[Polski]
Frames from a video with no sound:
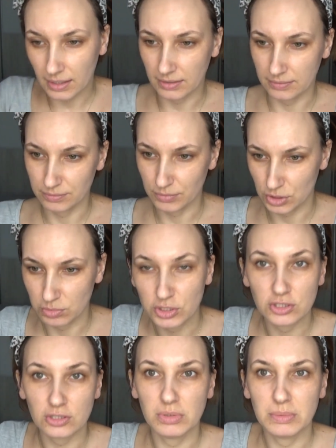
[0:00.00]
Ech, może,
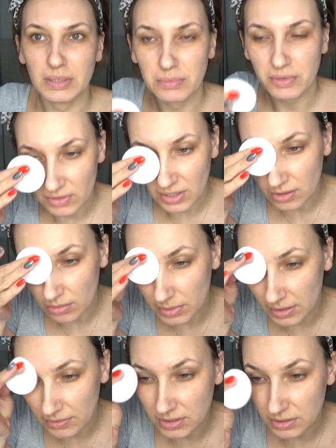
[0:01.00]
może zrobimy najpierw
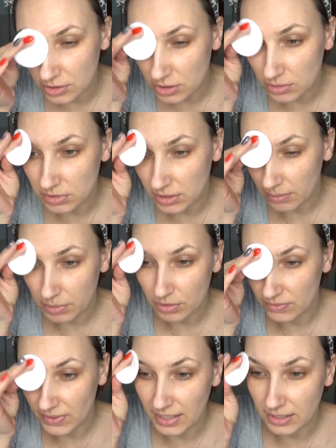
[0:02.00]
jedną brew i zobaczymy dla
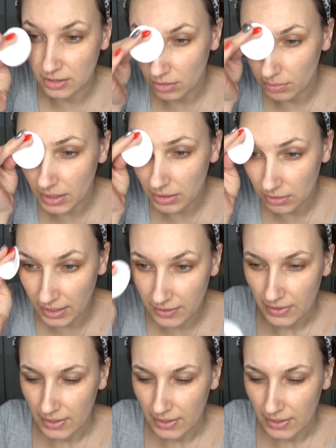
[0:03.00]
porównania. Dobra, ok.